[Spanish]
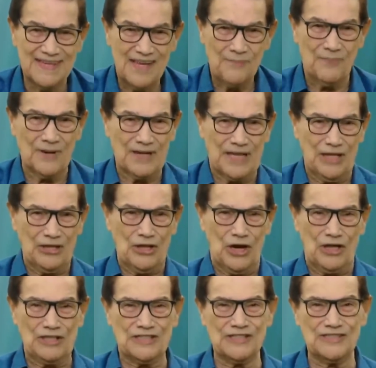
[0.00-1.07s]
porque
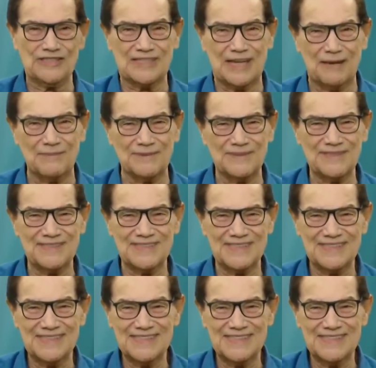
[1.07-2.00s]
nosotros estamos